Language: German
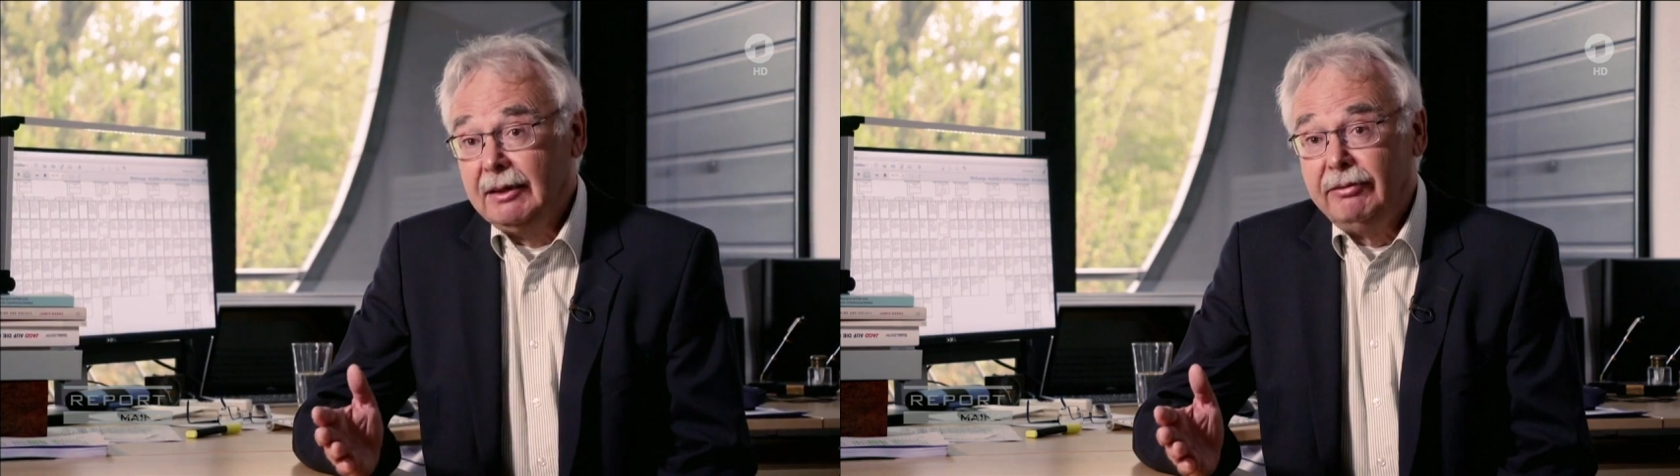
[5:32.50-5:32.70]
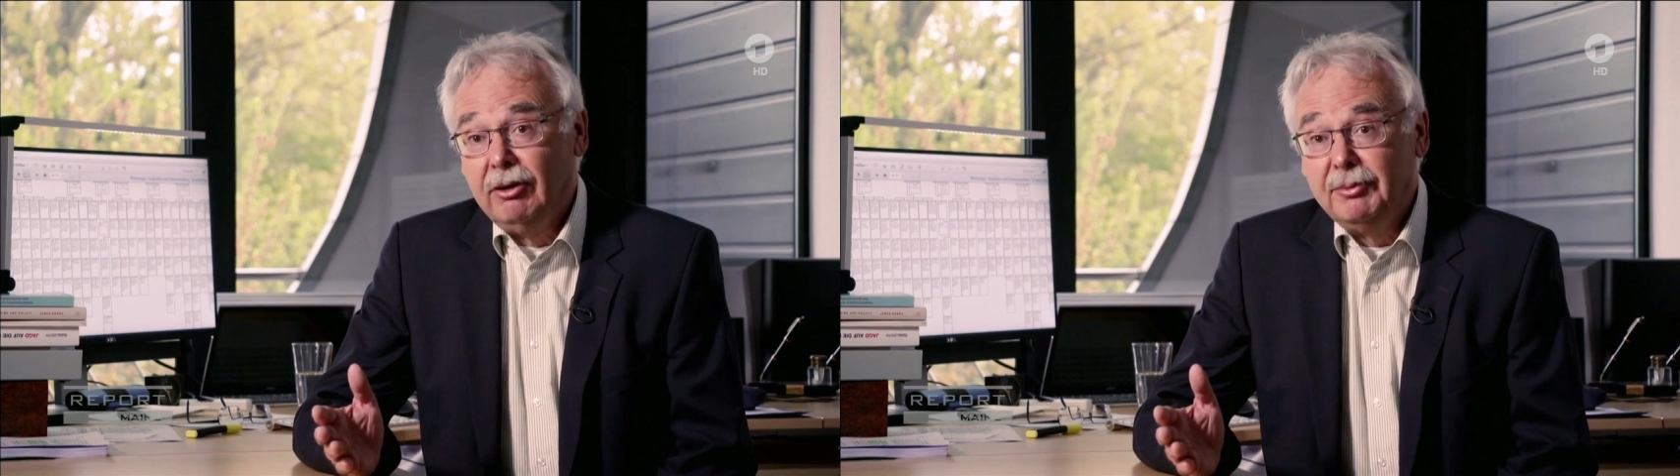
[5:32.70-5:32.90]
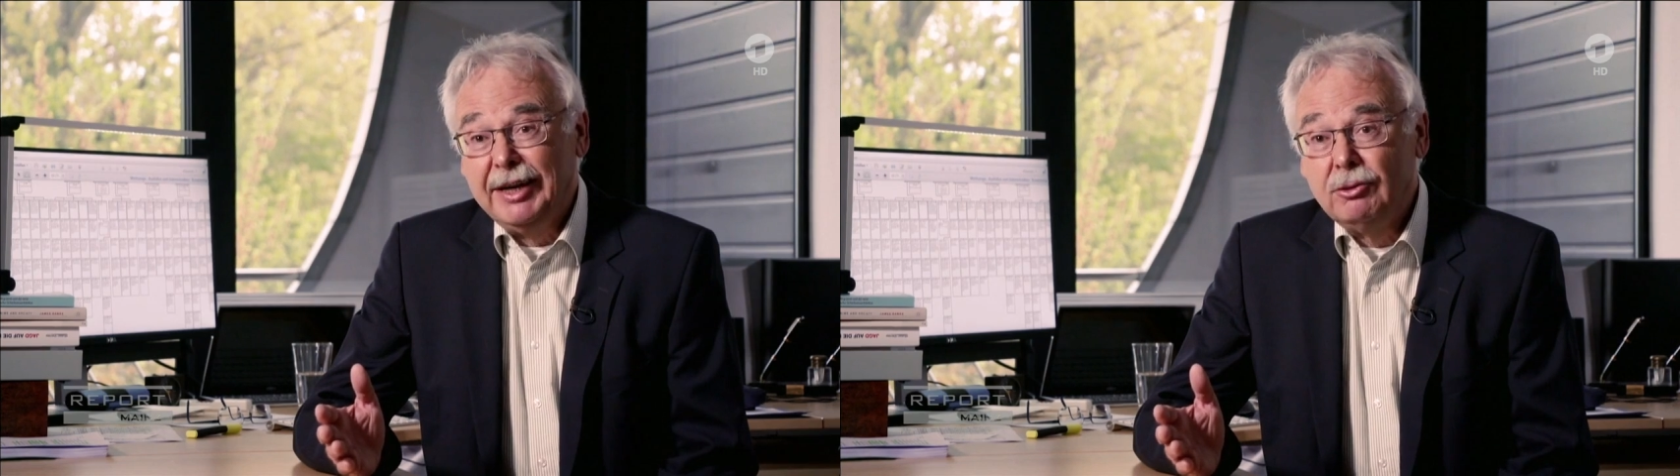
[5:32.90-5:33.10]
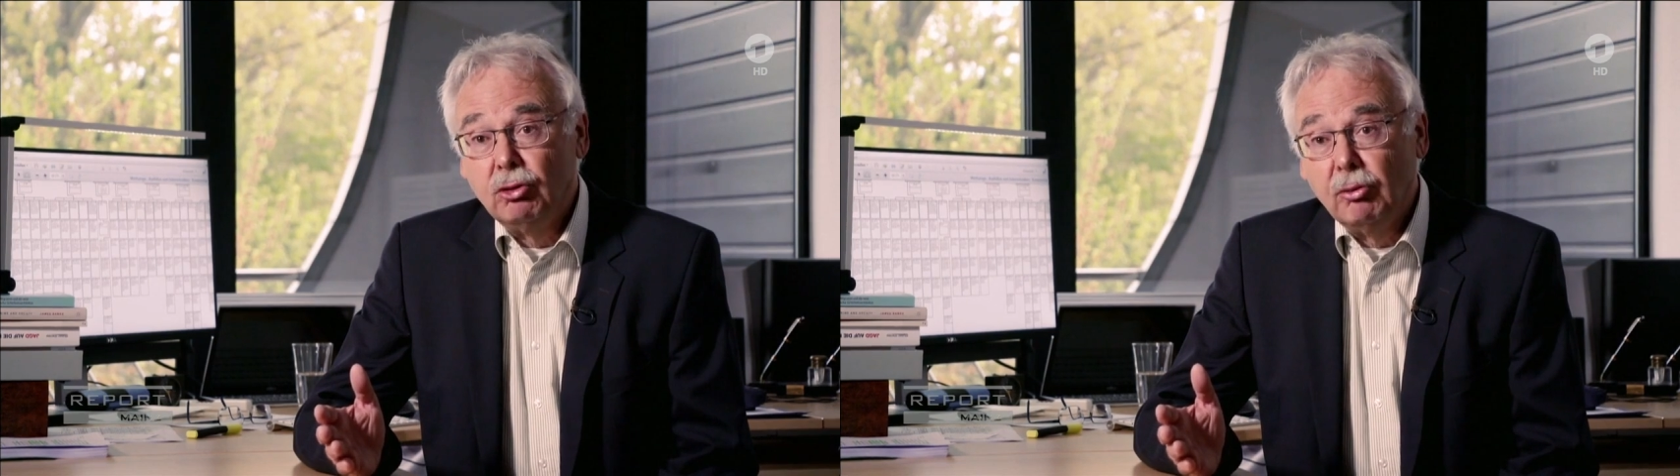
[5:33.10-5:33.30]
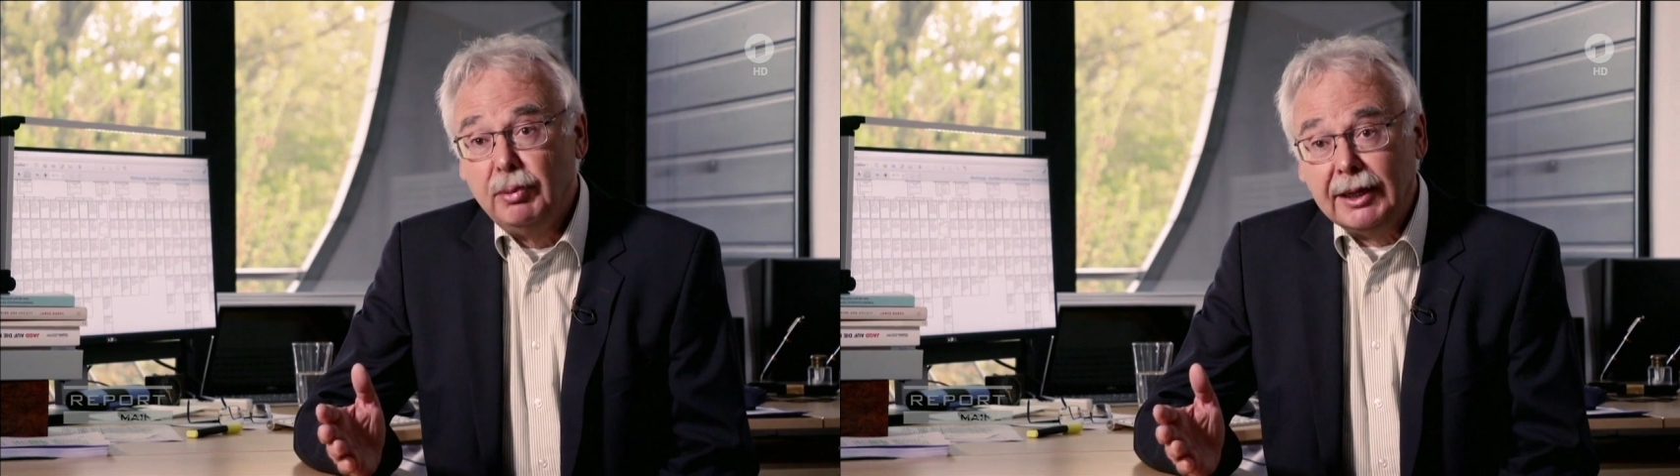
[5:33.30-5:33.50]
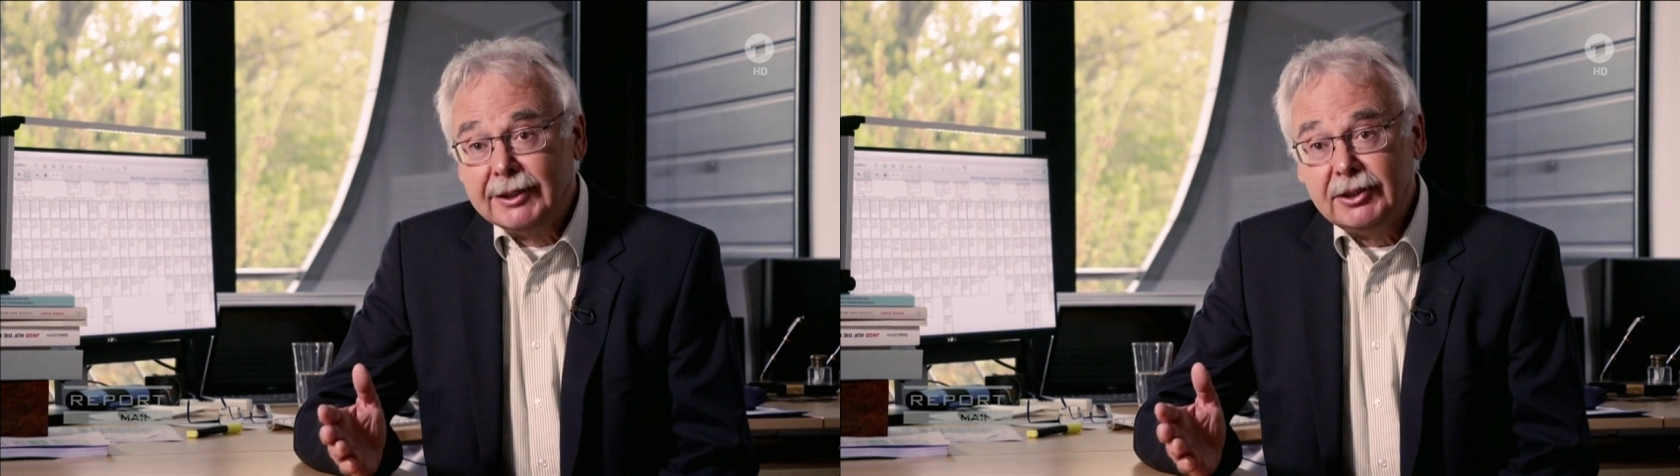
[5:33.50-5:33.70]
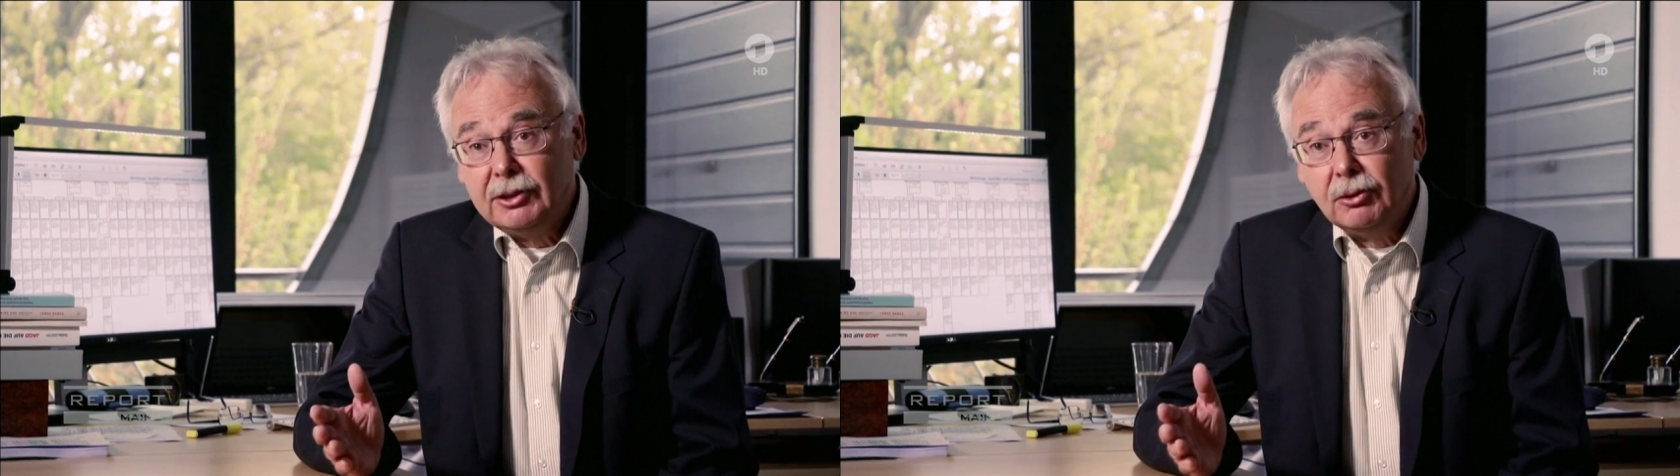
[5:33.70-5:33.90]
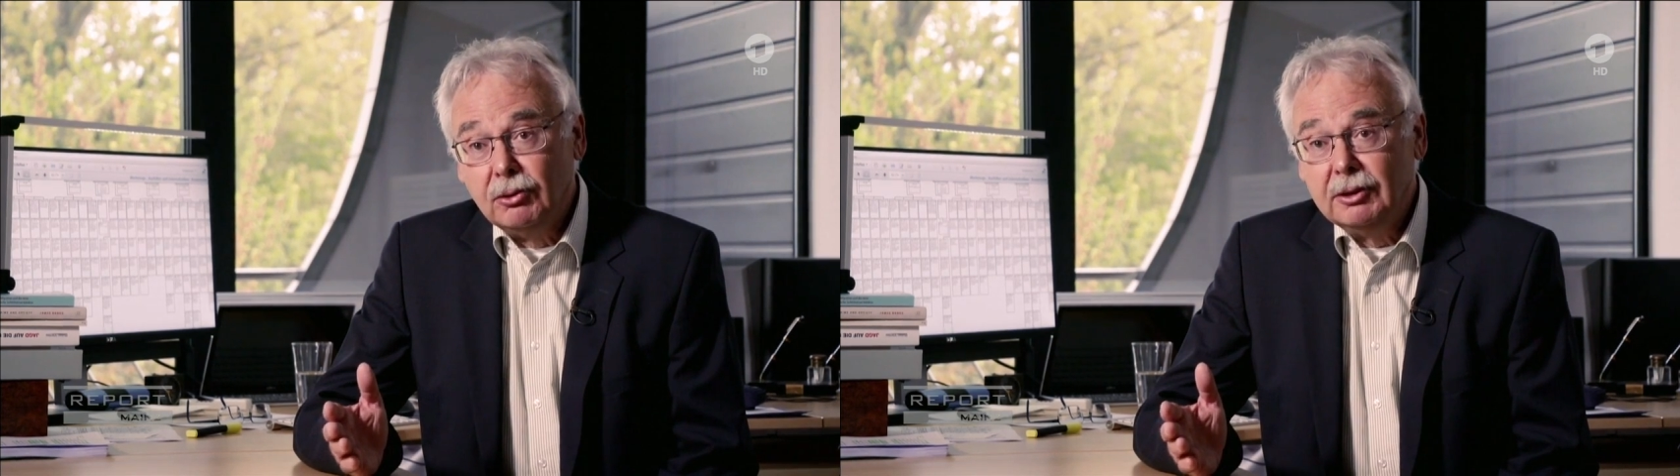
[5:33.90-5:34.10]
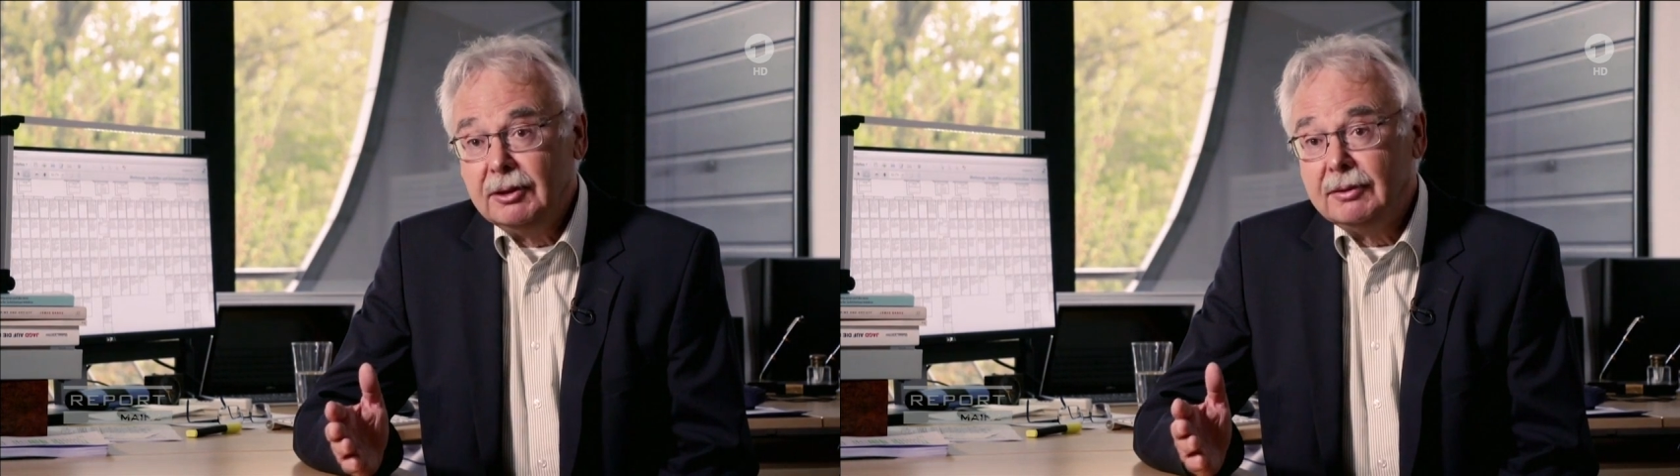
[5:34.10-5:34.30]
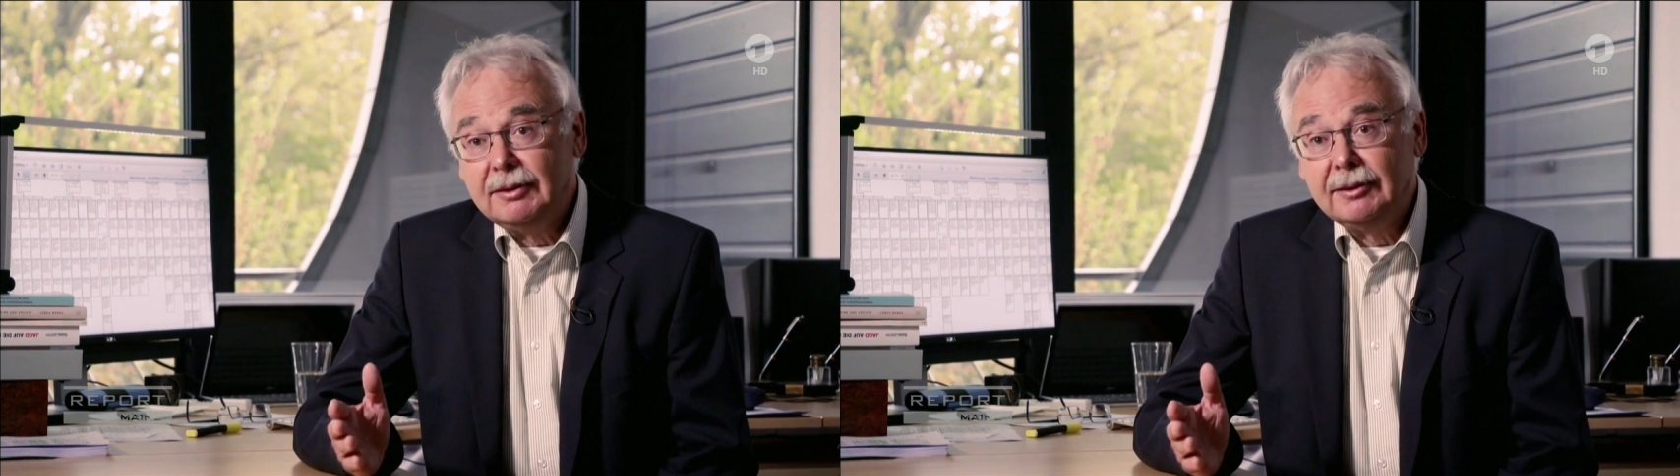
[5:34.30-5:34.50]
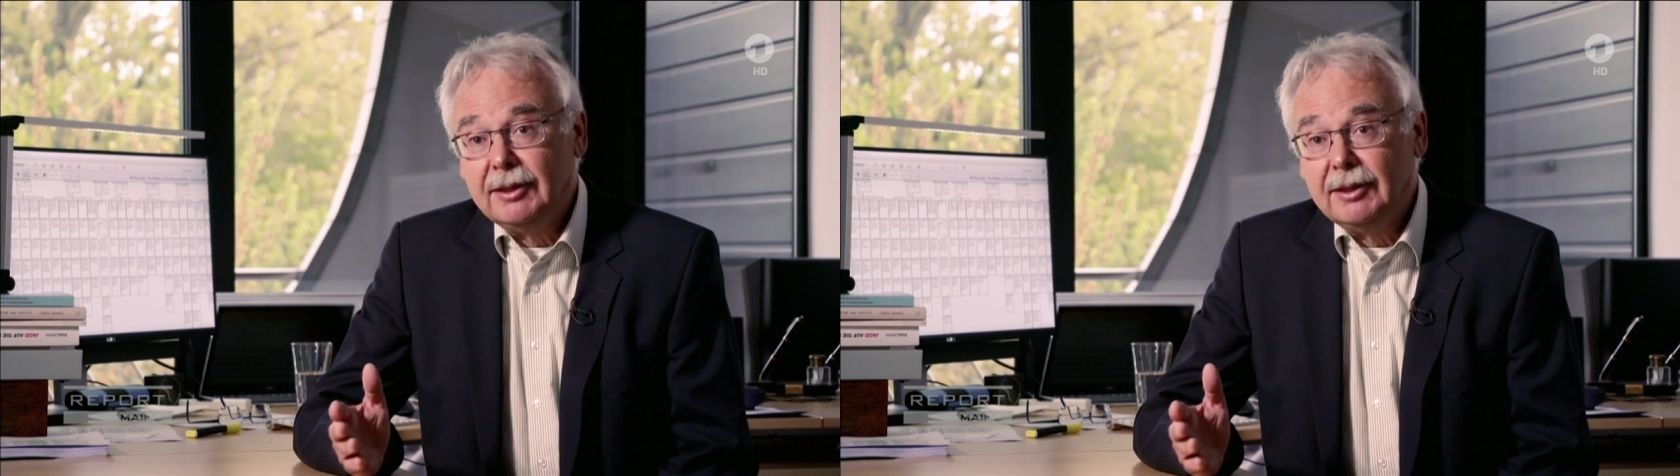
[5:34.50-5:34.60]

Form der Kooperation?